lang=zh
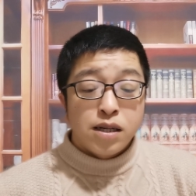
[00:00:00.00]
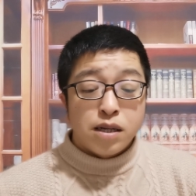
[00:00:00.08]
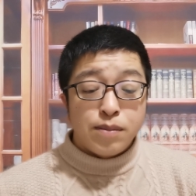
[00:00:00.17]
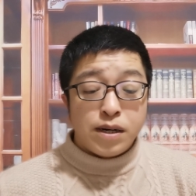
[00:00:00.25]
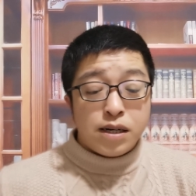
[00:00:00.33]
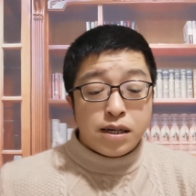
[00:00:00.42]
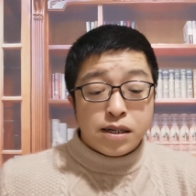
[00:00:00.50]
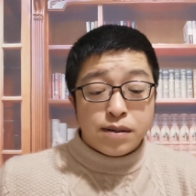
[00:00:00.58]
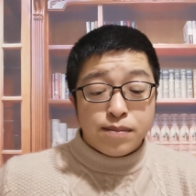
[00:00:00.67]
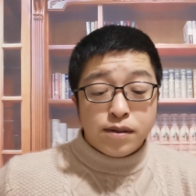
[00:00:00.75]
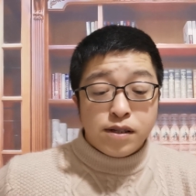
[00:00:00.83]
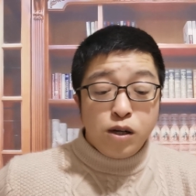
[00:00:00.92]
那么
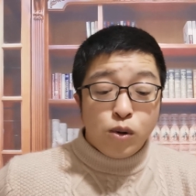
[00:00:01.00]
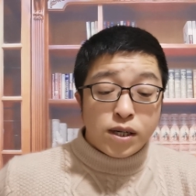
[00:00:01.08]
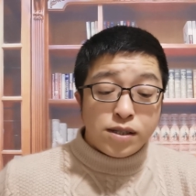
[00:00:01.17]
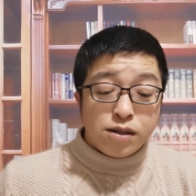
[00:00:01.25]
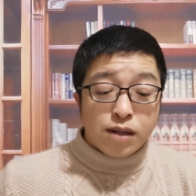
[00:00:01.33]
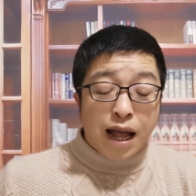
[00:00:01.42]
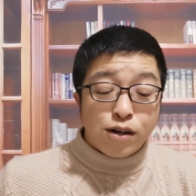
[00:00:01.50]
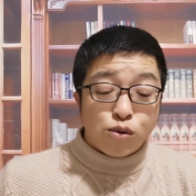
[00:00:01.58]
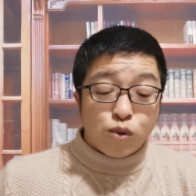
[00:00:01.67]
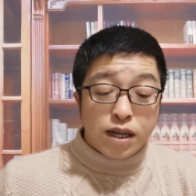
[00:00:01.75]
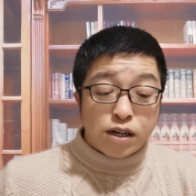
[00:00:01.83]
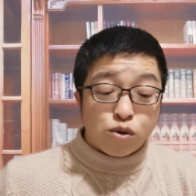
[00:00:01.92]
这有一个小摊
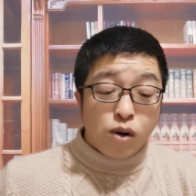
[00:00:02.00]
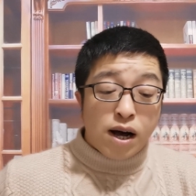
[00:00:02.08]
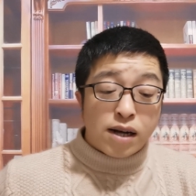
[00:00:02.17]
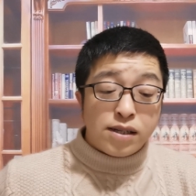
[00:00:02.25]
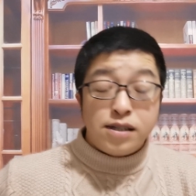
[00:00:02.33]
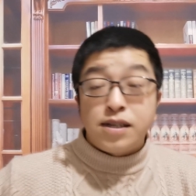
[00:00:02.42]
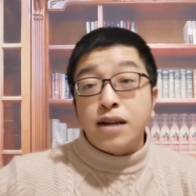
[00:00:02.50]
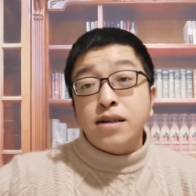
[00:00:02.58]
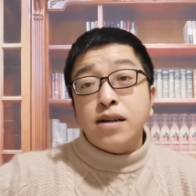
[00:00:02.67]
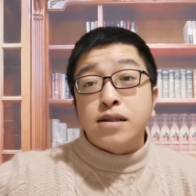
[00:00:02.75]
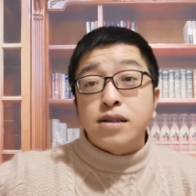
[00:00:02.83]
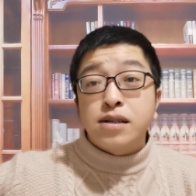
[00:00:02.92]
主也说啊，以前
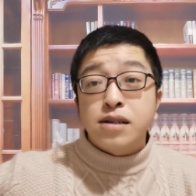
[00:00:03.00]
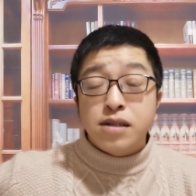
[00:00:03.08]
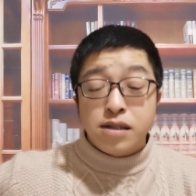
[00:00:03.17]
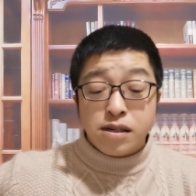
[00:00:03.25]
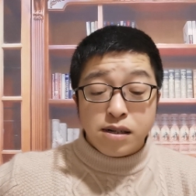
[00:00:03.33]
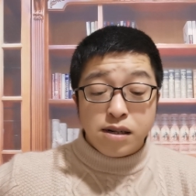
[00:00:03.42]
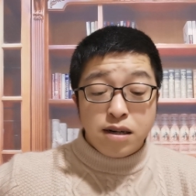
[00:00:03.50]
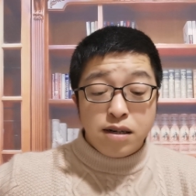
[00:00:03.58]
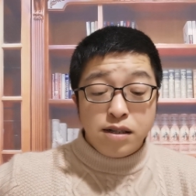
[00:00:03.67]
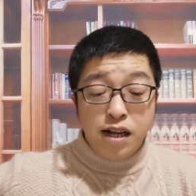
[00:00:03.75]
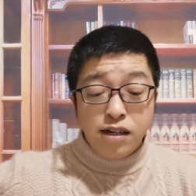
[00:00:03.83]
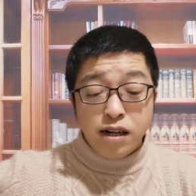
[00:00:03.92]
这个集市是
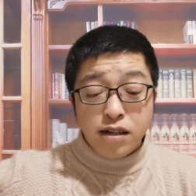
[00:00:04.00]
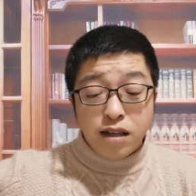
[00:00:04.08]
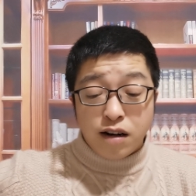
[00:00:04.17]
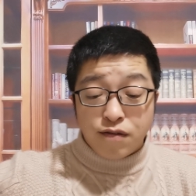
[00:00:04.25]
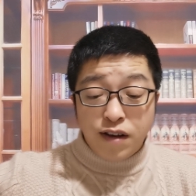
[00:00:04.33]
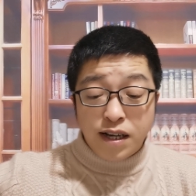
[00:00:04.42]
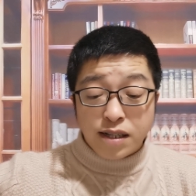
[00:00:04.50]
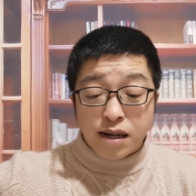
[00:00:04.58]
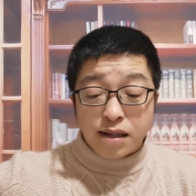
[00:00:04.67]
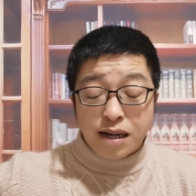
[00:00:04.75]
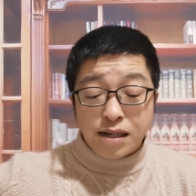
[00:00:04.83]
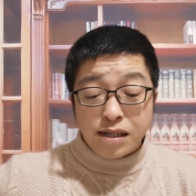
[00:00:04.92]
人声鼎沸
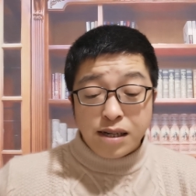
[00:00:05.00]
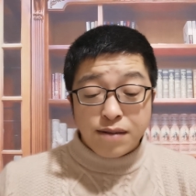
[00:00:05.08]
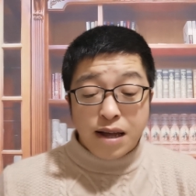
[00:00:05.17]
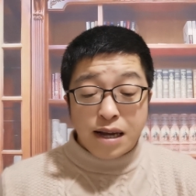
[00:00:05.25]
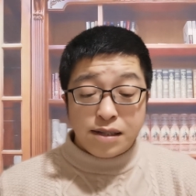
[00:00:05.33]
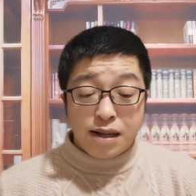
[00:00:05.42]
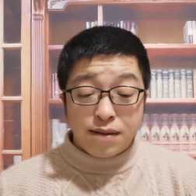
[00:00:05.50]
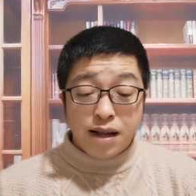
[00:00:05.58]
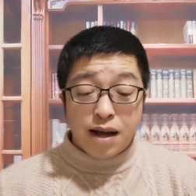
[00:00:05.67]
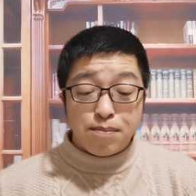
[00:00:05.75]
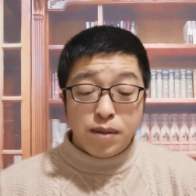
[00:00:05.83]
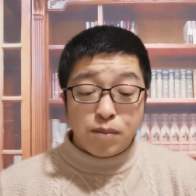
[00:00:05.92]
的，但是现在人
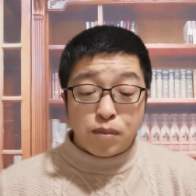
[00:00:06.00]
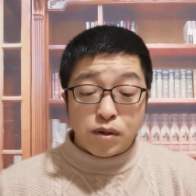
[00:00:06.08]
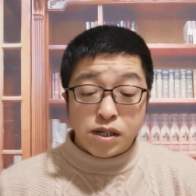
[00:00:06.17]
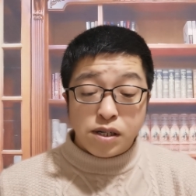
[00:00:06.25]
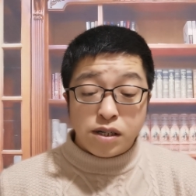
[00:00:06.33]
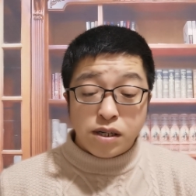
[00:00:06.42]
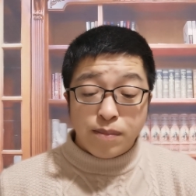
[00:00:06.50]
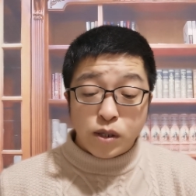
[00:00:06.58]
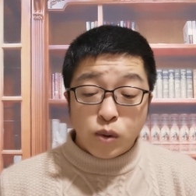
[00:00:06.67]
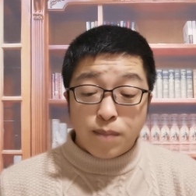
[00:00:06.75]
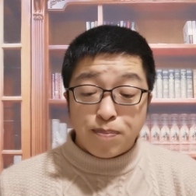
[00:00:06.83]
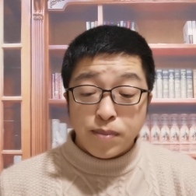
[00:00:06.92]
呢并不是这么
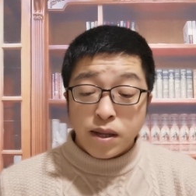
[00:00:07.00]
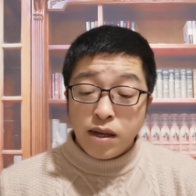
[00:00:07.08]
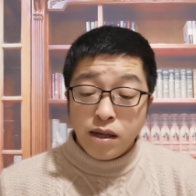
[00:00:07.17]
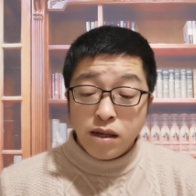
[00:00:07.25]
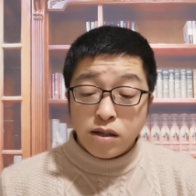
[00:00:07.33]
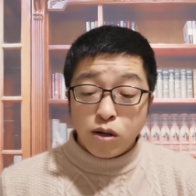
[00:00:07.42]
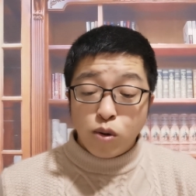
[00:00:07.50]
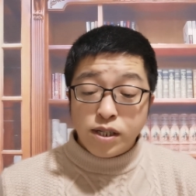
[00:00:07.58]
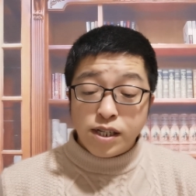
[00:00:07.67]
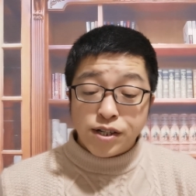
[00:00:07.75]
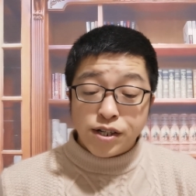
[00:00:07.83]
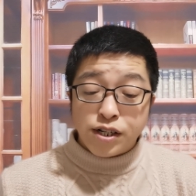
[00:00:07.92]
多，尤
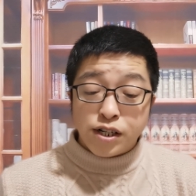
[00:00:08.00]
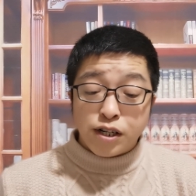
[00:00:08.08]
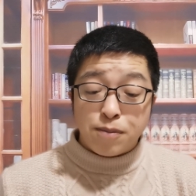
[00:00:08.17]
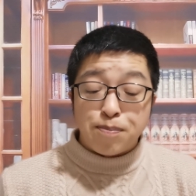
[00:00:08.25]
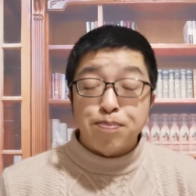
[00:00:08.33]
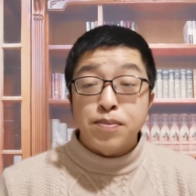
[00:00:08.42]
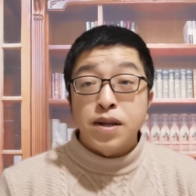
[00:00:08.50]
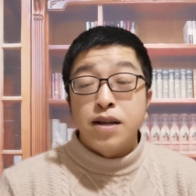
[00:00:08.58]
其是